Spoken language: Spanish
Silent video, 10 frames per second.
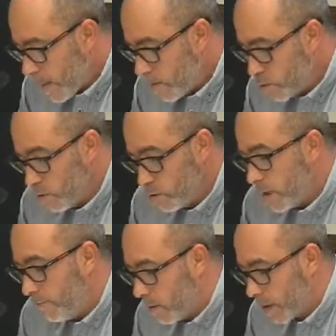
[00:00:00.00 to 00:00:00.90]
Su
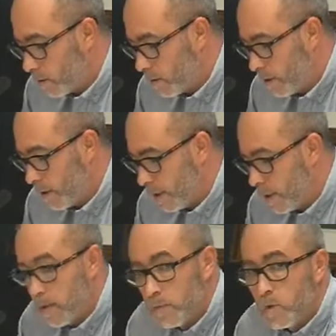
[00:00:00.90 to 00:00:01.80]
lucha fue reconocida
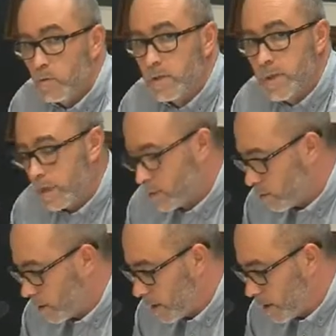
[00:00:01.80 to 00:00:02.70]
por nuestras
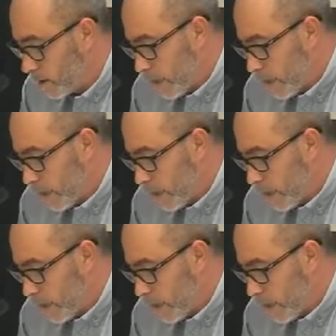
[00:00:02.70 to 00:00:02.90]
cortes,